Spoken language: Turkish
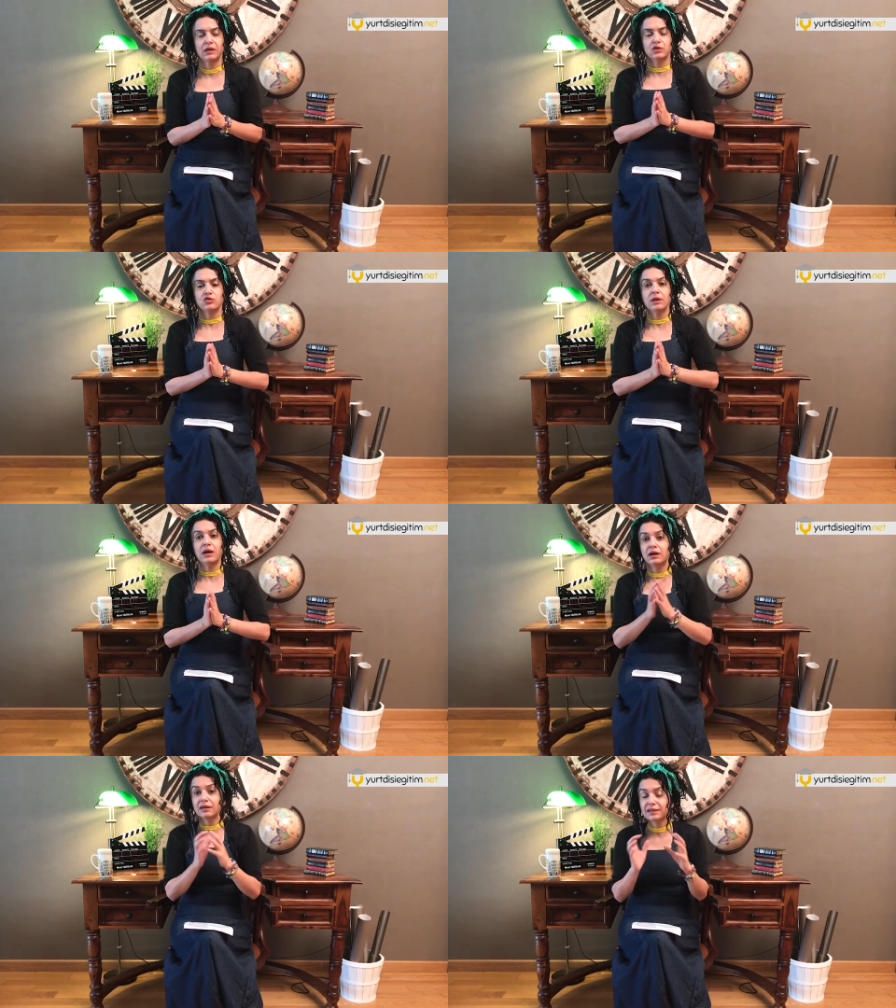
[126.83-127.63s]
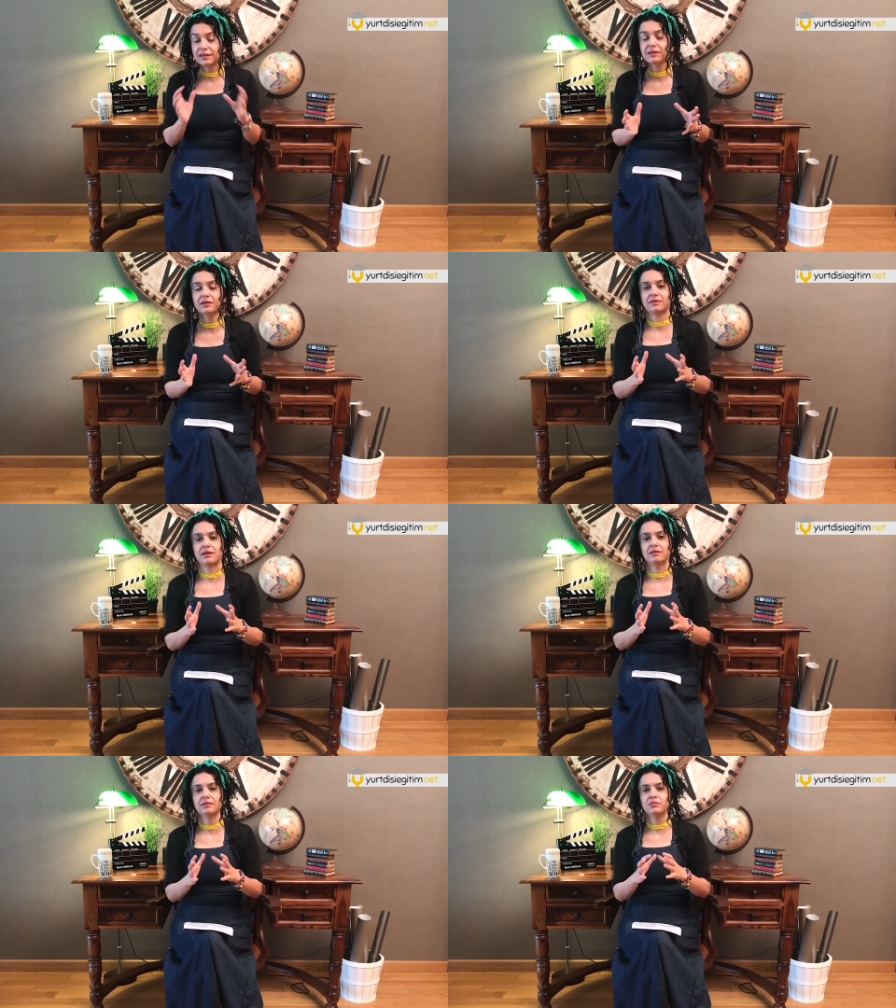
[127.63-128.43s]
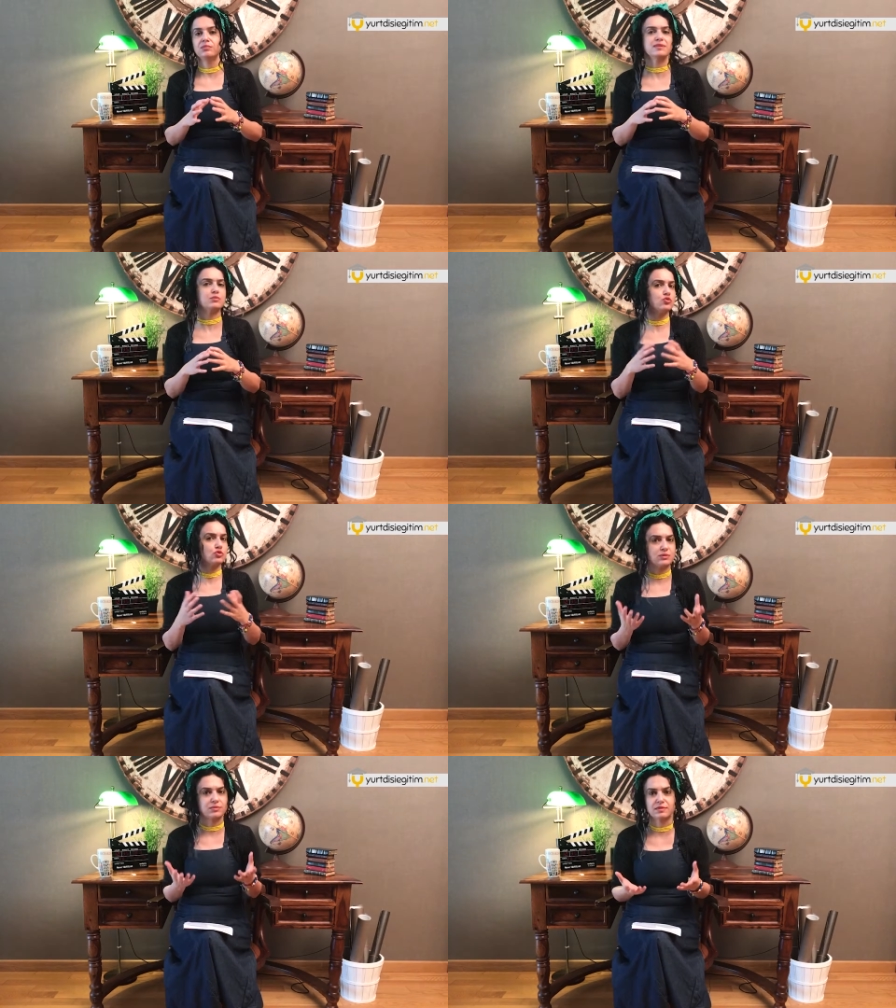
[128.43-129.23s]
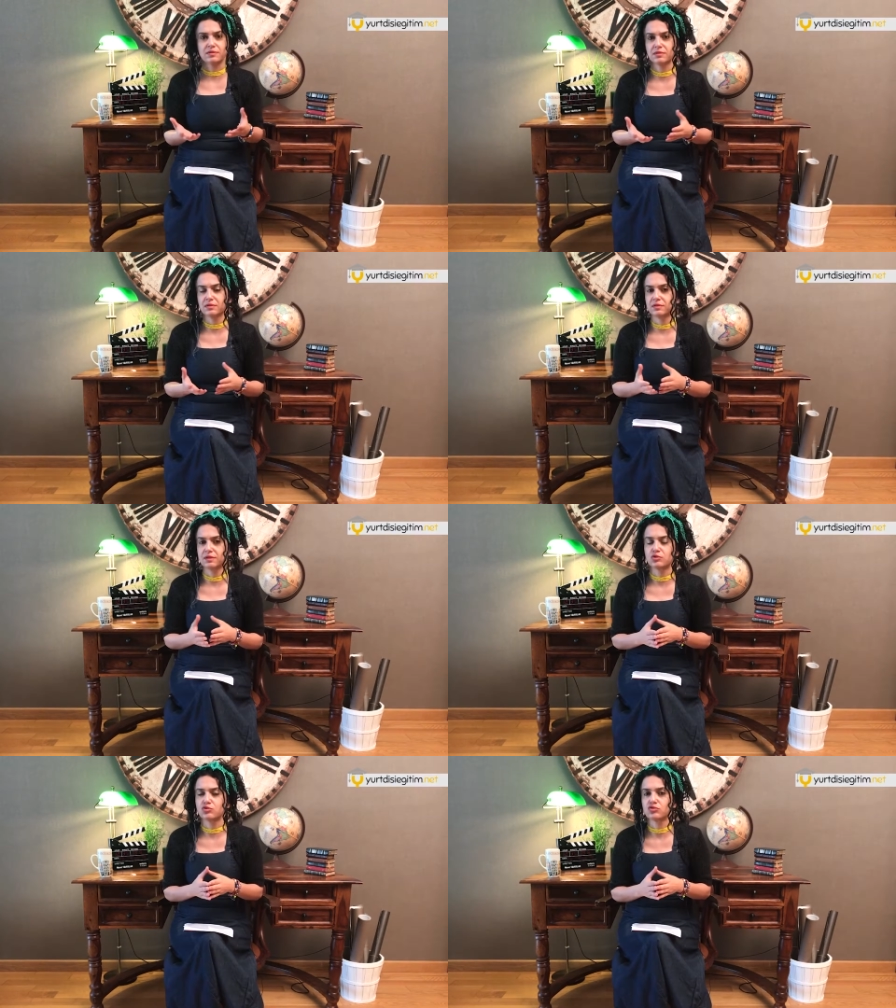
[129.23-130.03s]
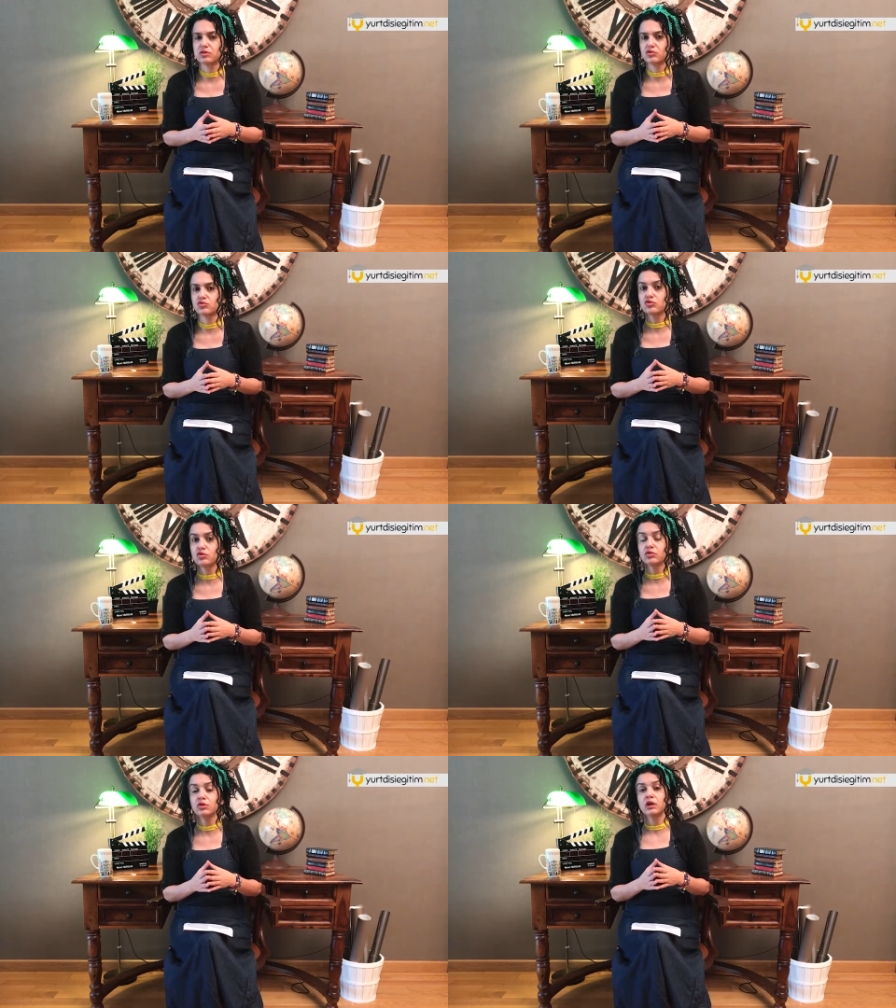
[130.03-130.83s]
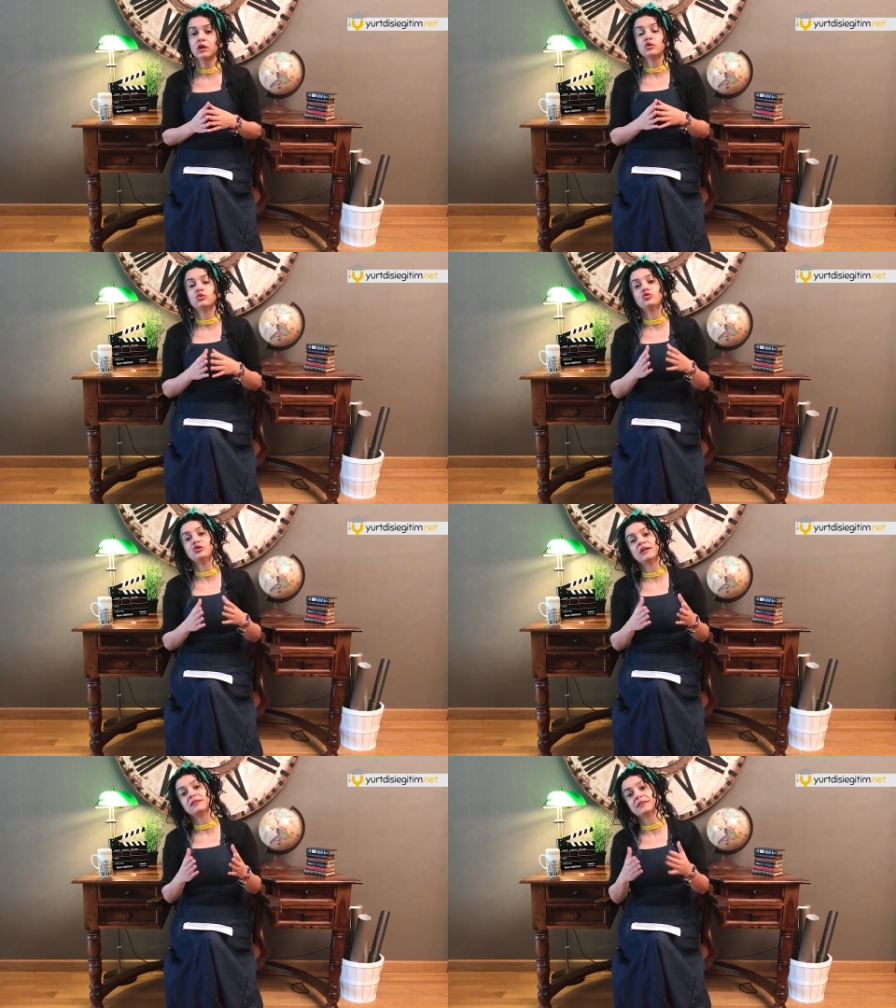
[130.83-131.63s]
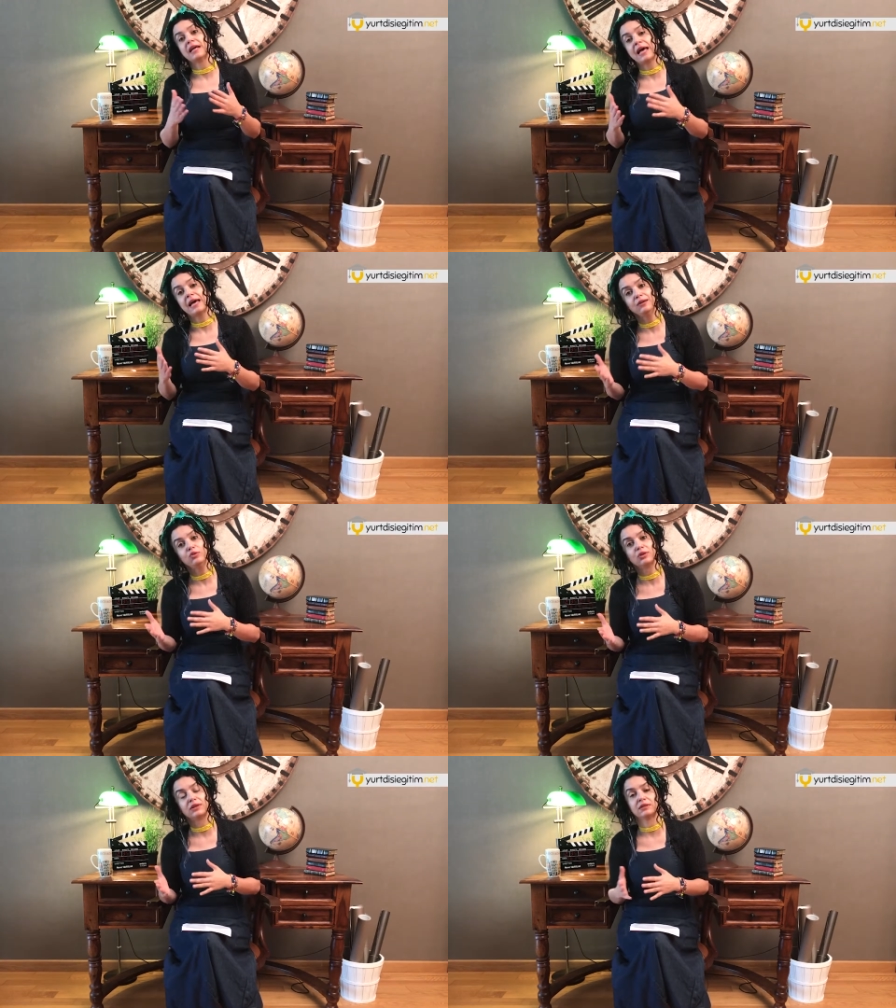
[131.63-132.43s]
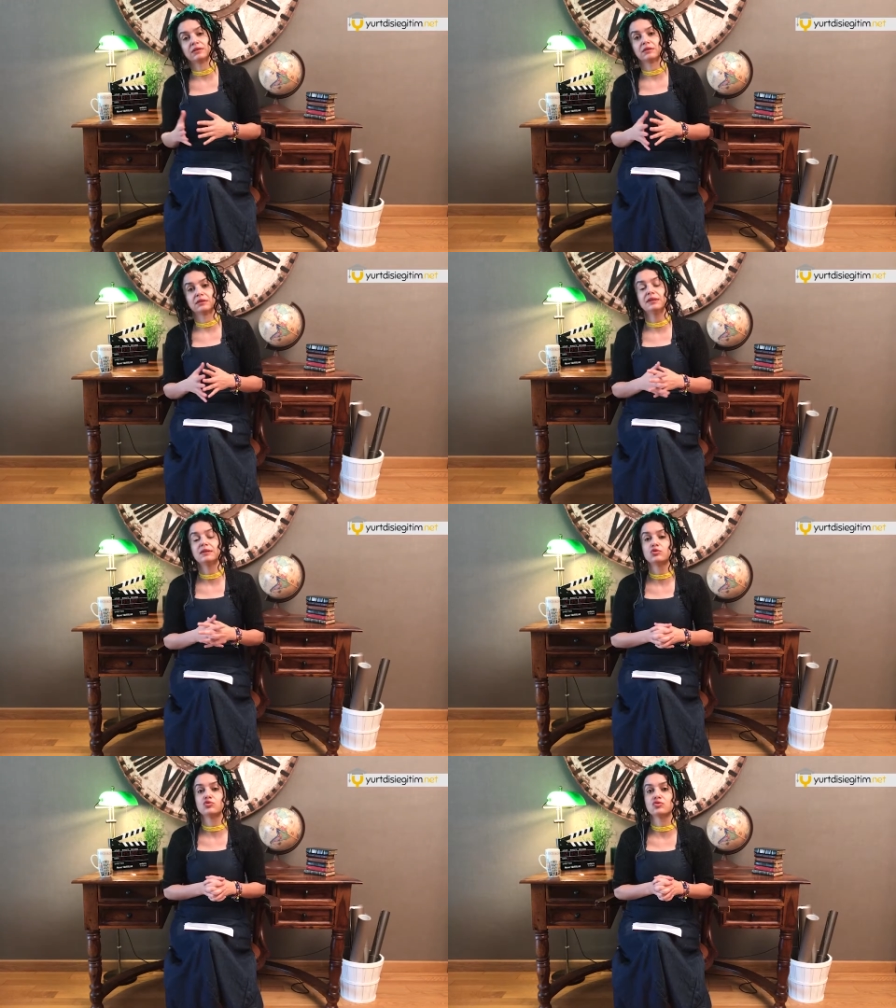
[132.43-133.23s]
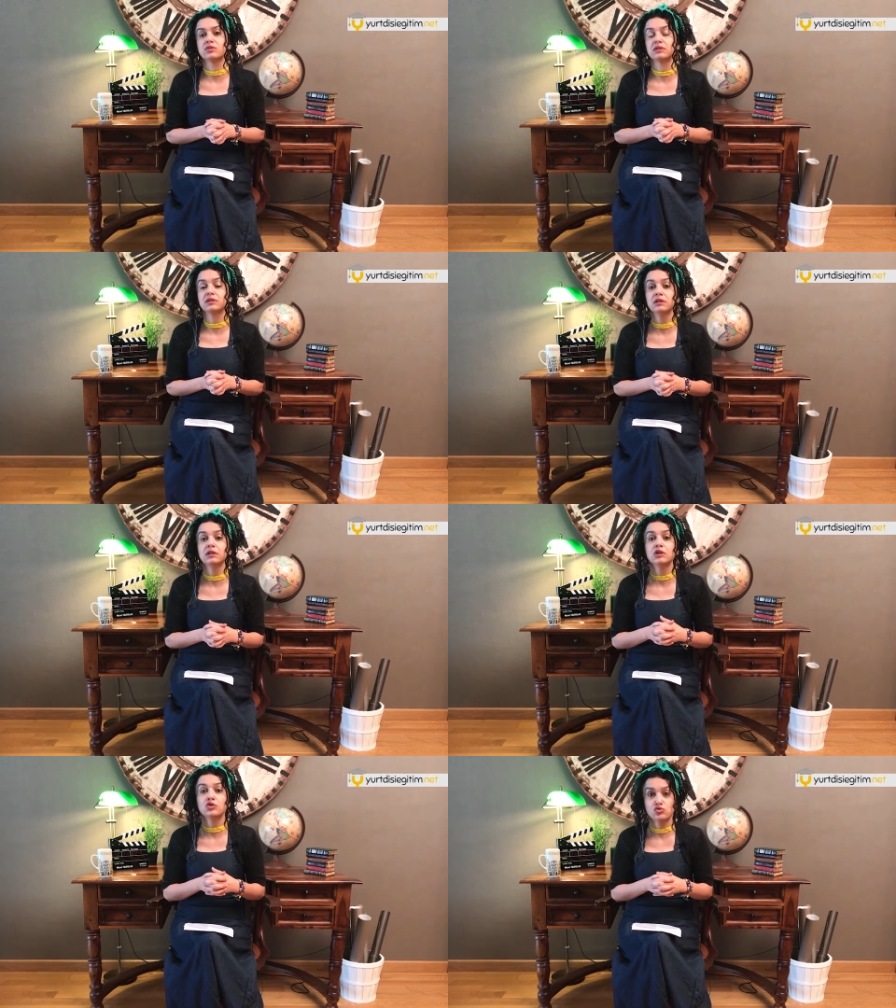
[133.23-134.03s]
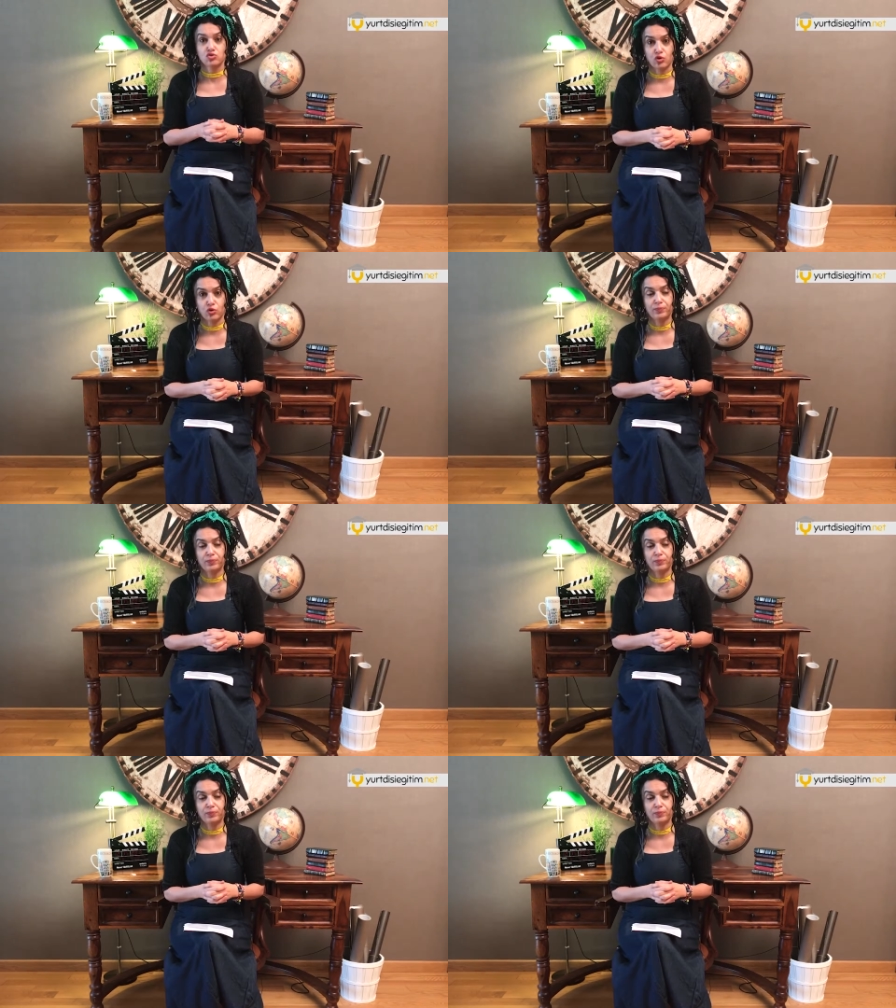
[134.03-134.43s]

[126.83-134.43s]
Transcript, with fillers: Şimdi hakikaten bizim ülkemizde de dil kursları çok, dünyada da her ülkede de dil kursları çok.